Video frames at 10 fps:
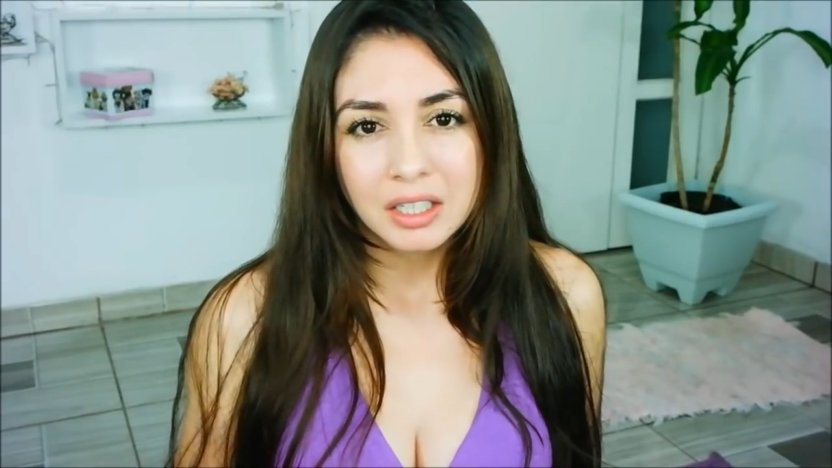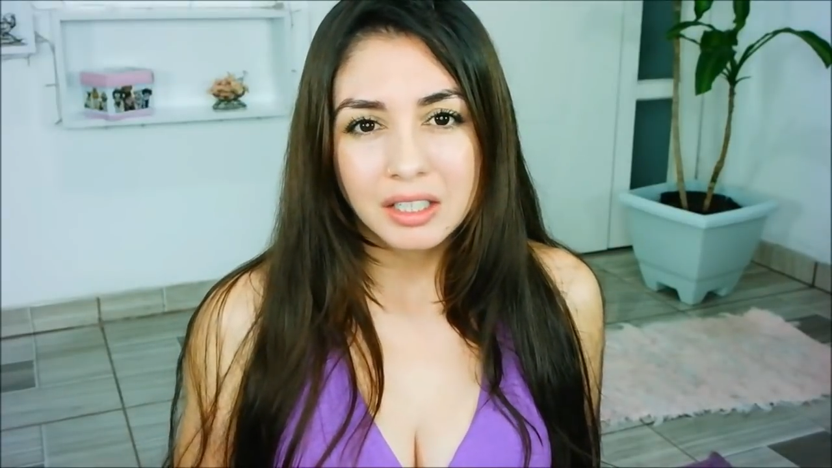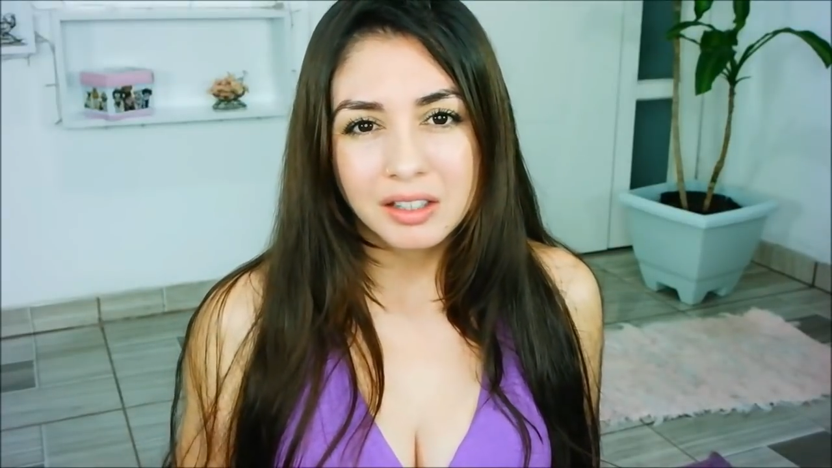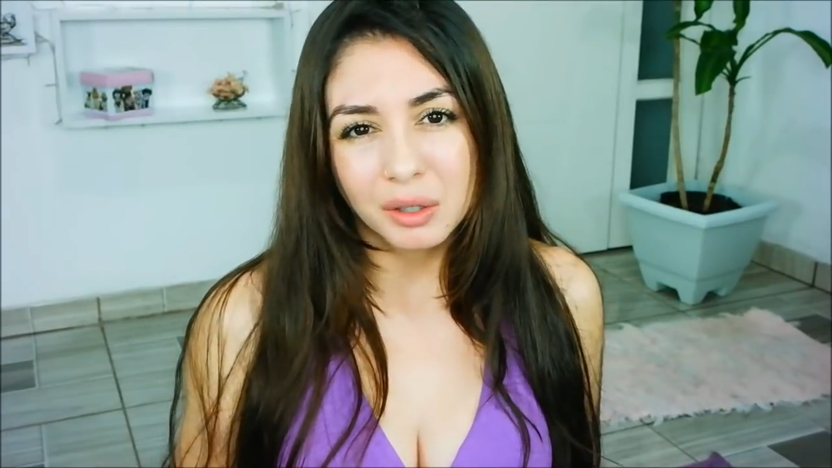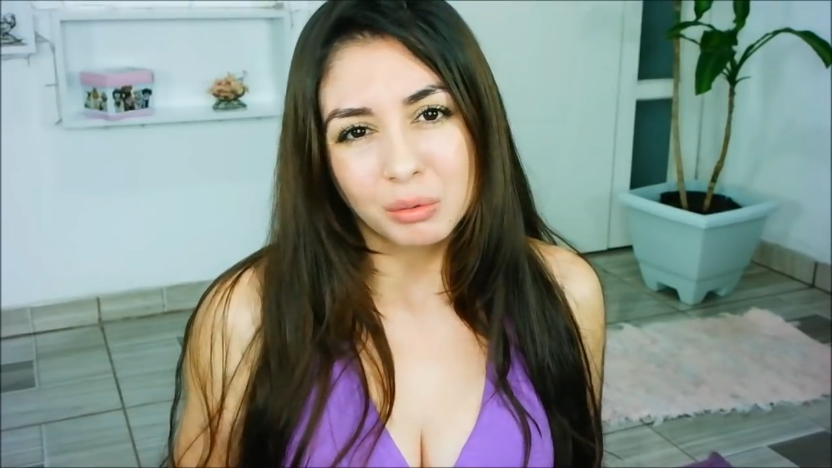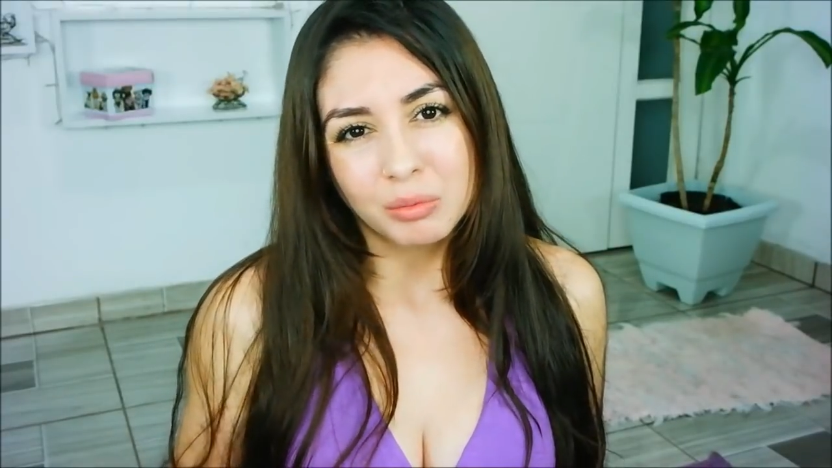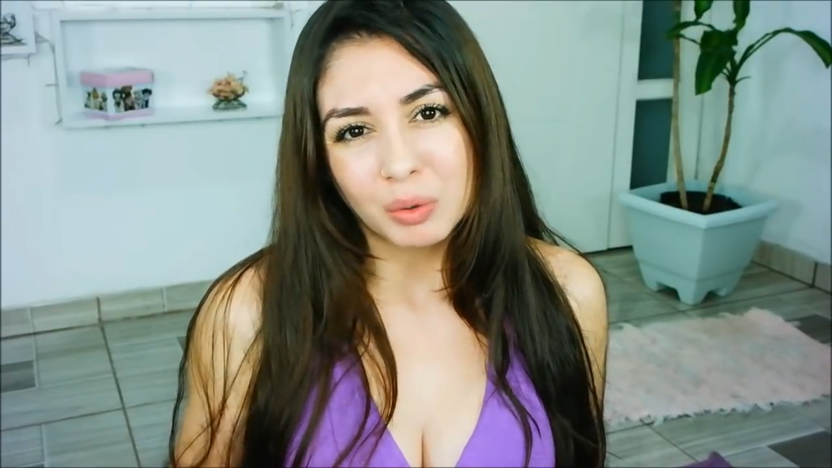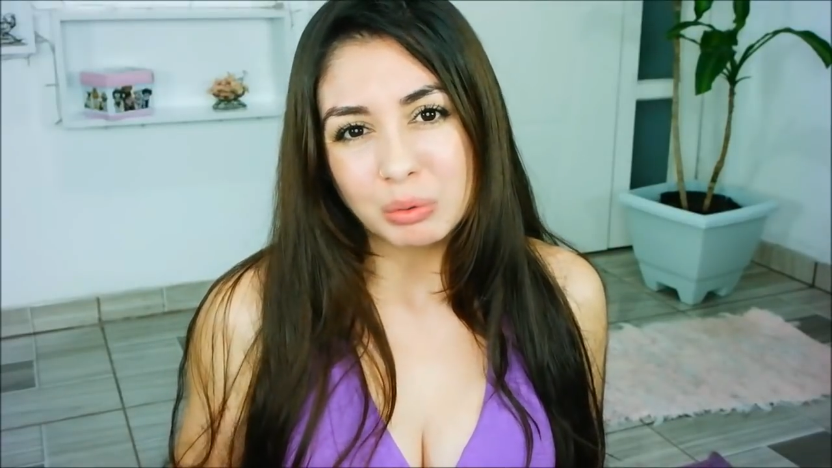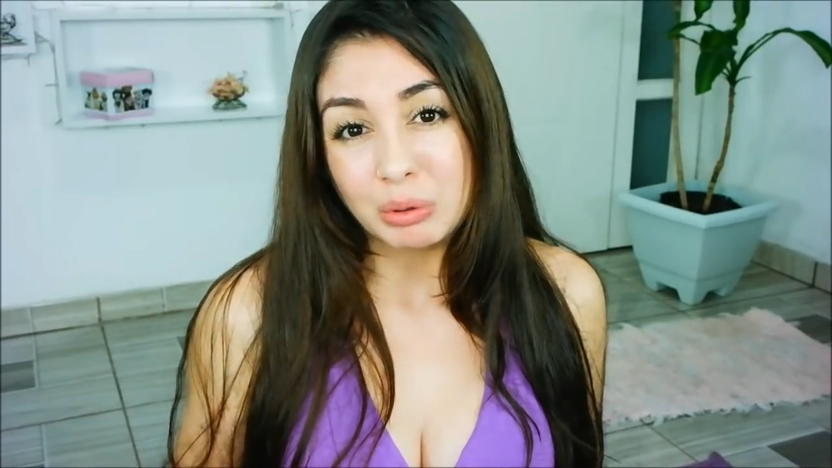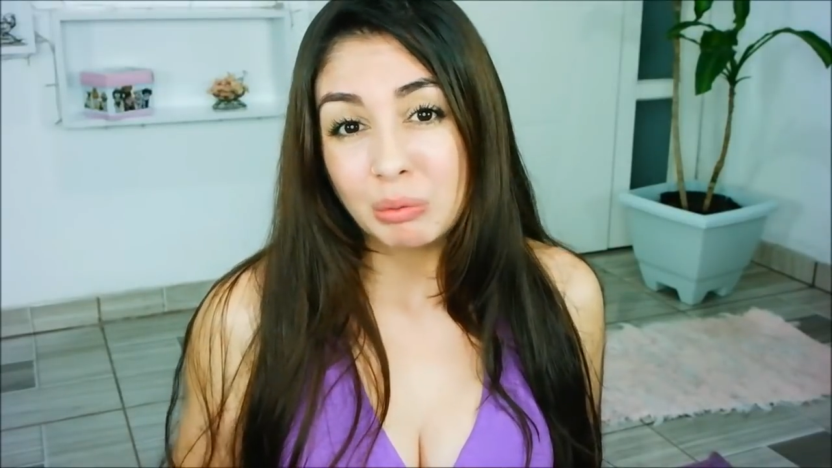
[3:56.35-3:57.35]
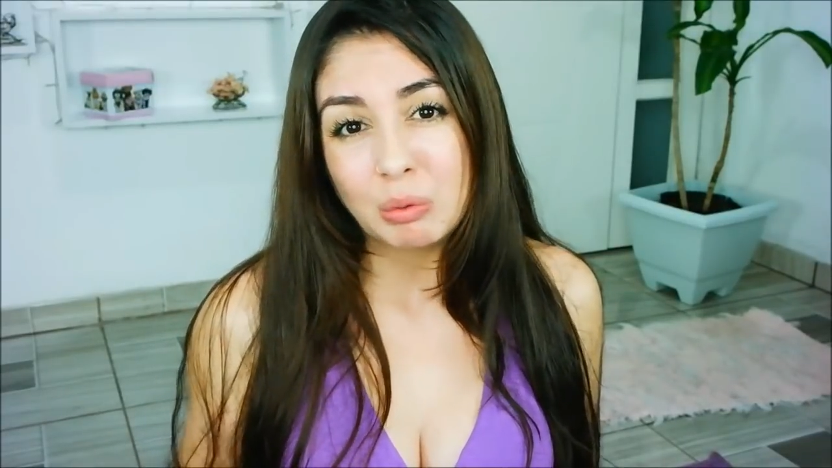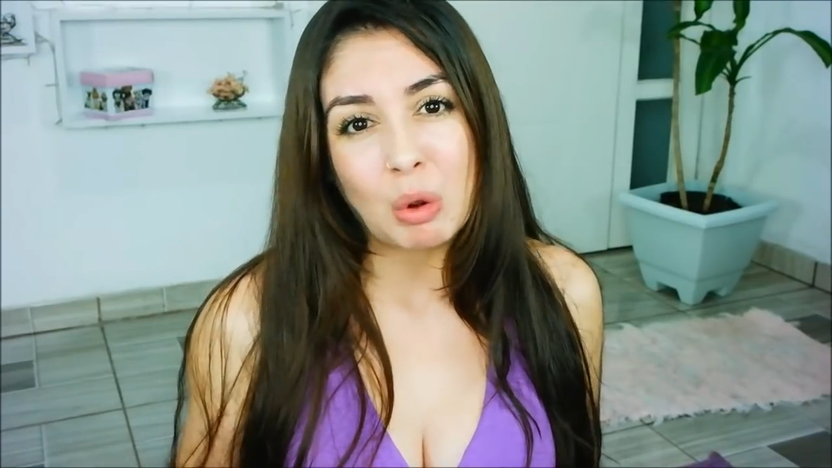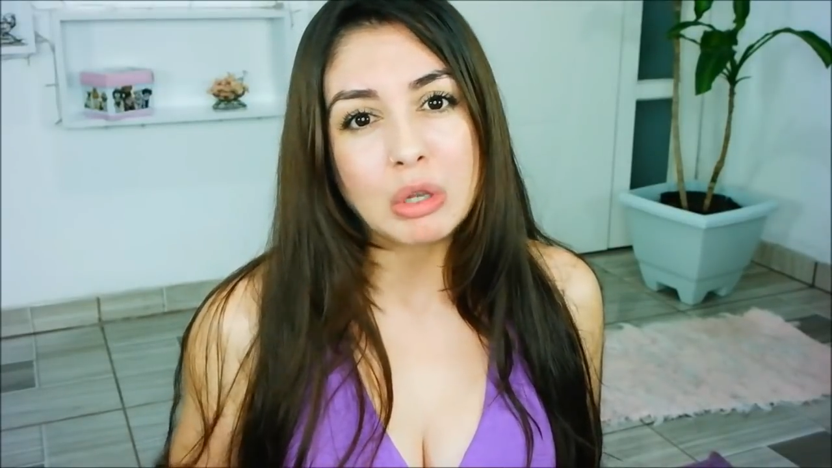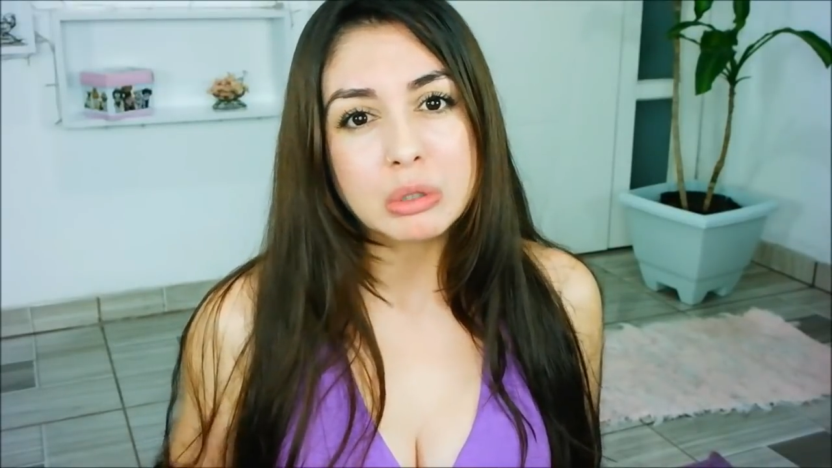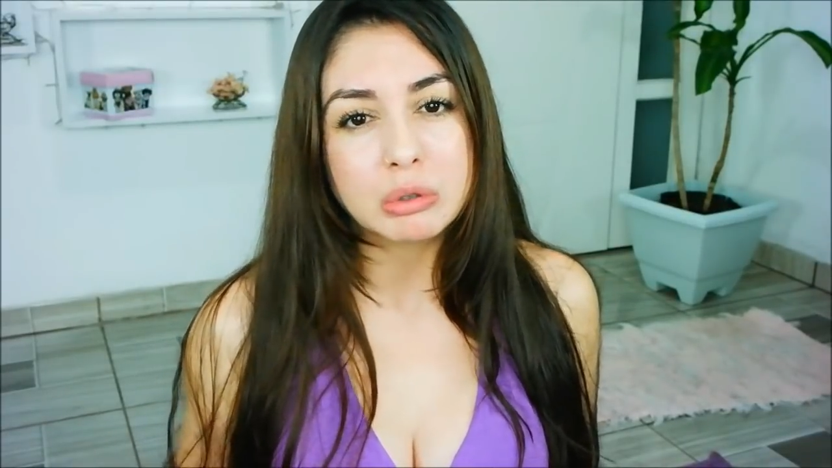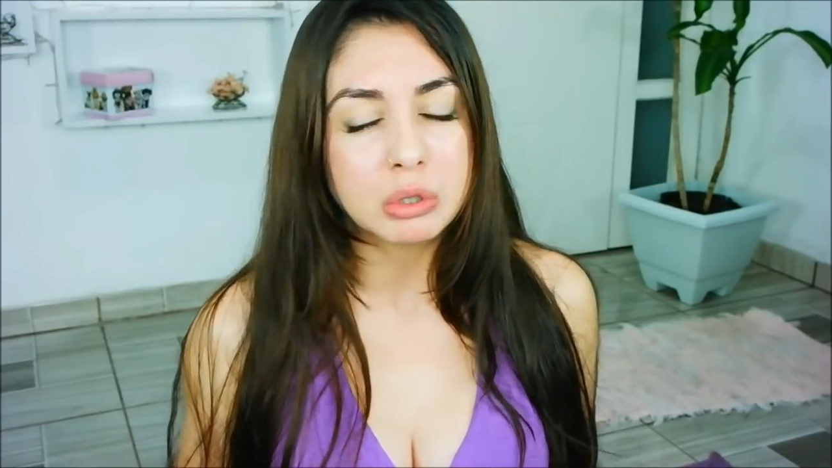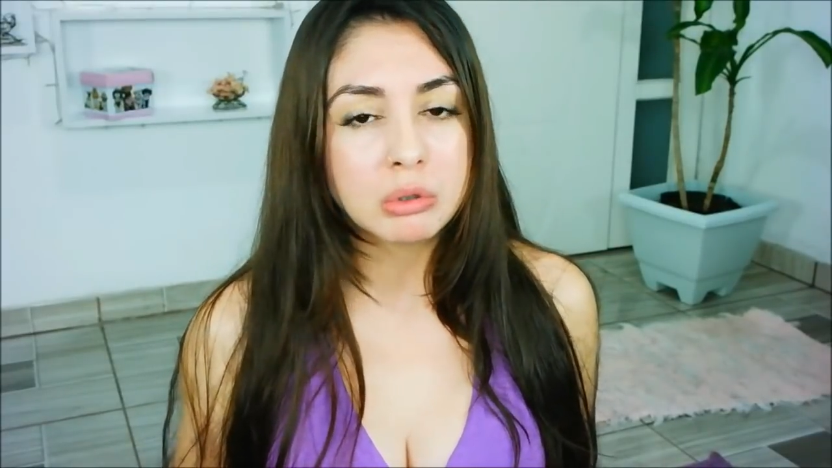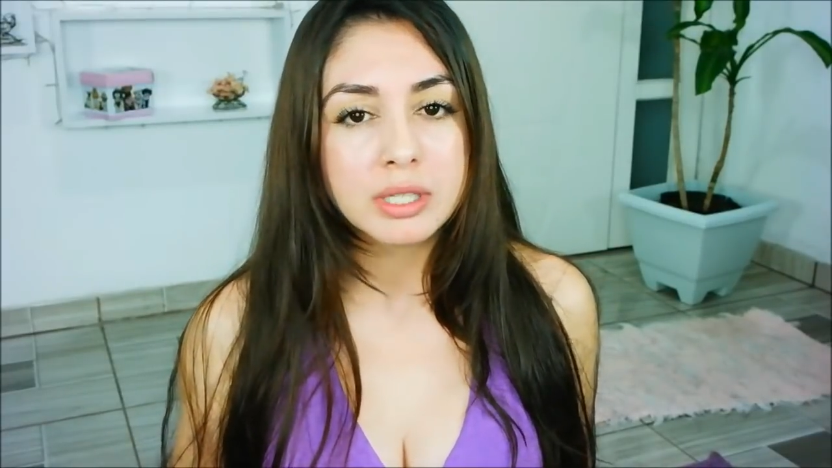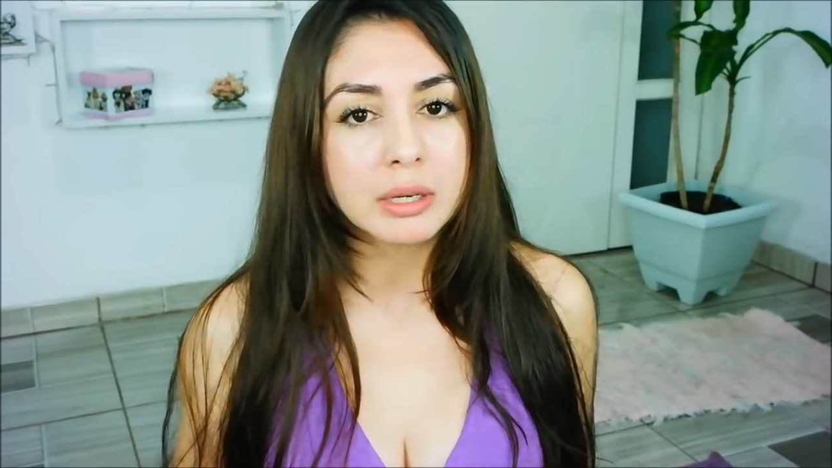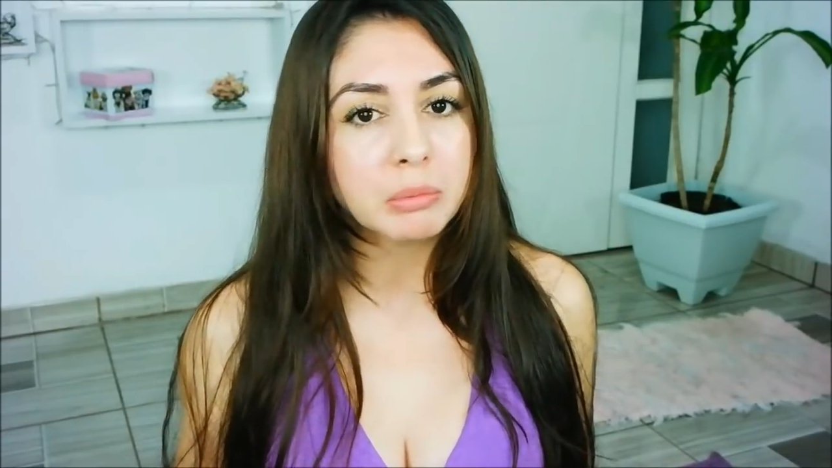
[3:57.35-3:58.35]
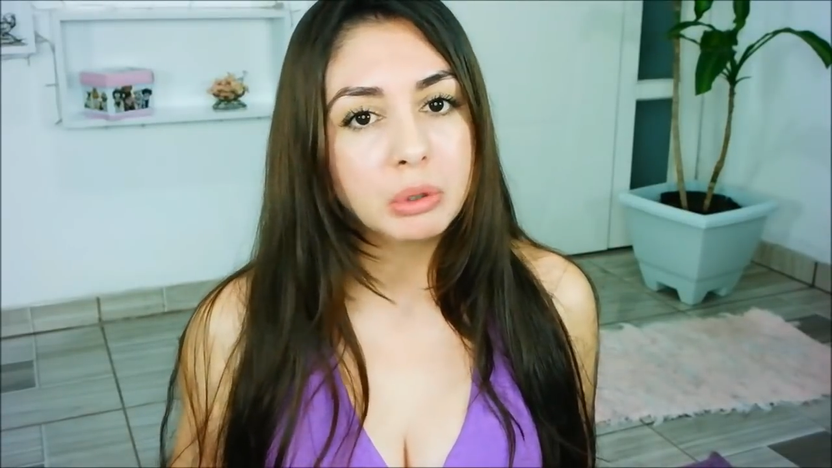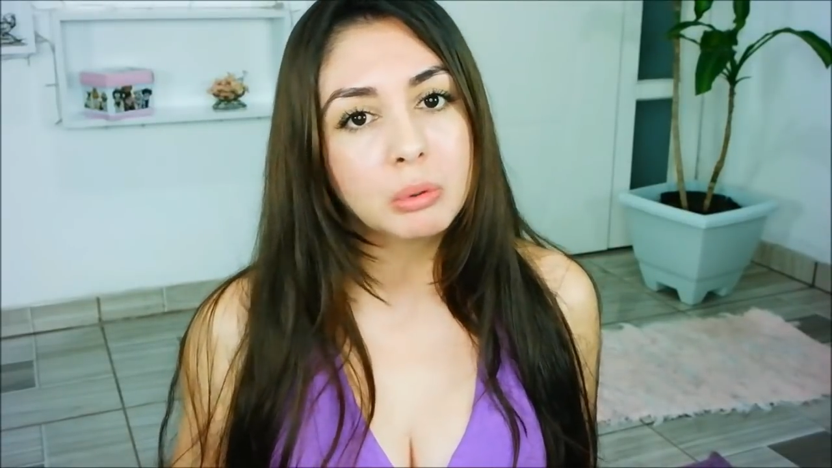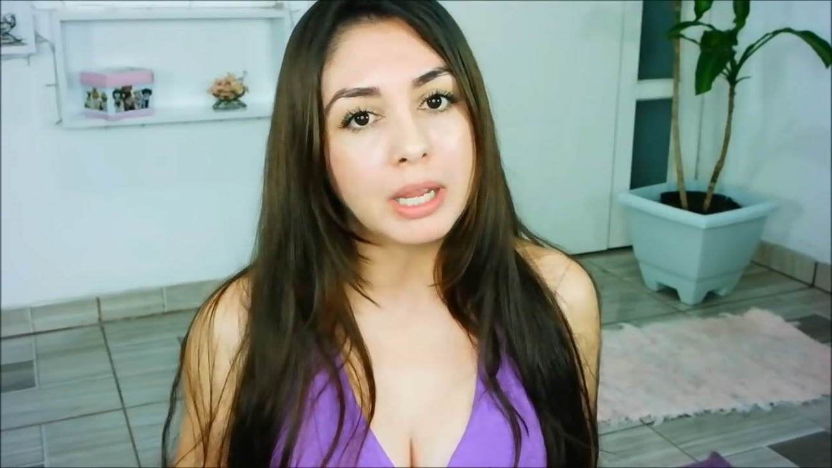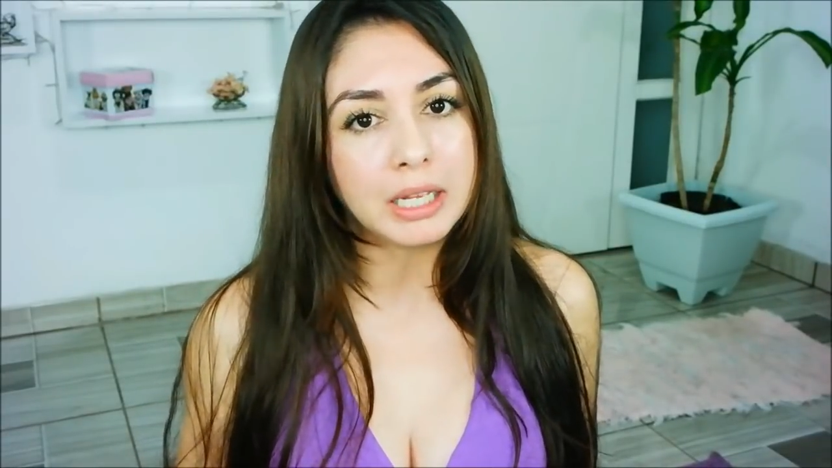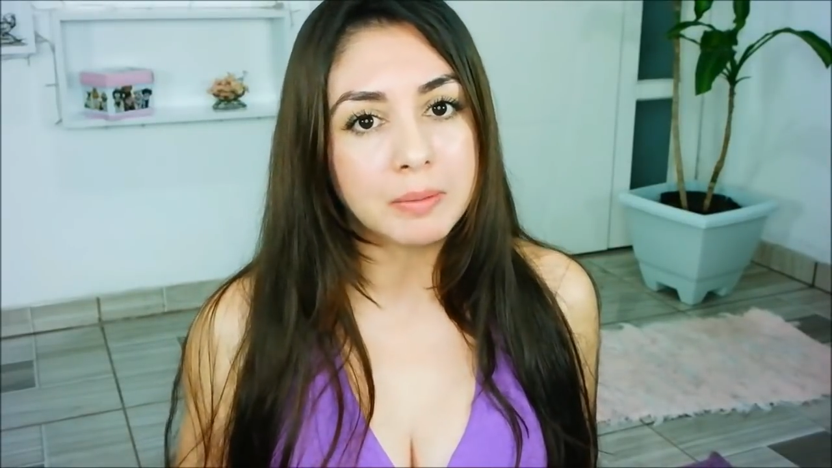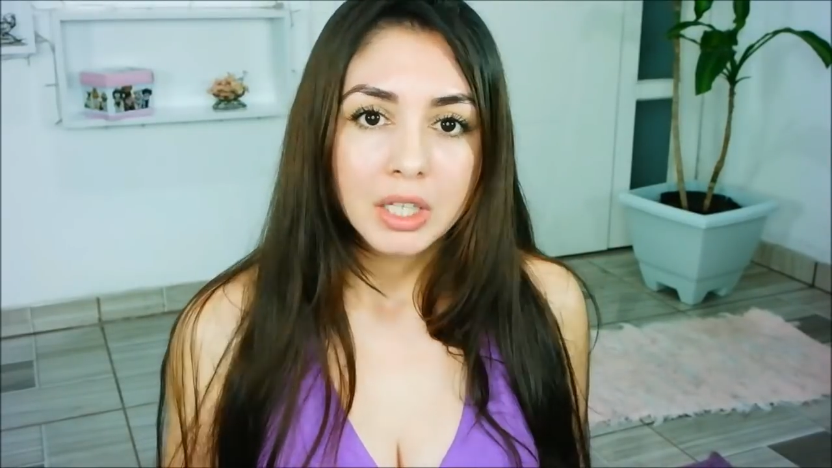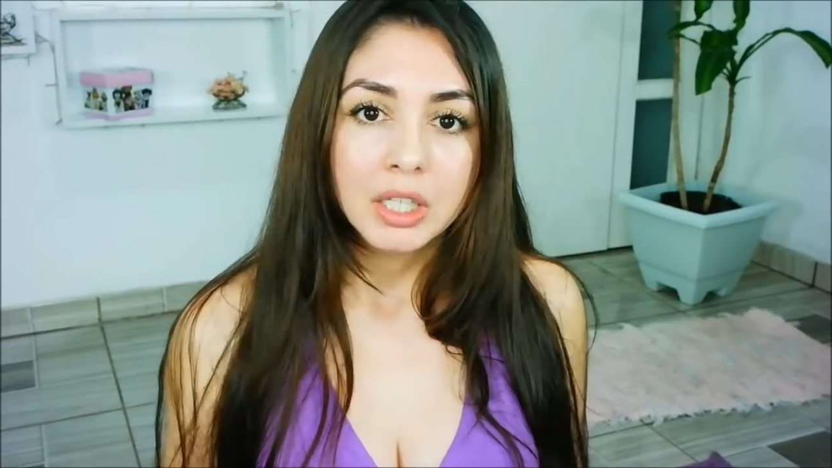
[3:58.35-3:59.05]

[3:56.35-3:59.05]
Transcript: então eu não gosto de usar muito ele.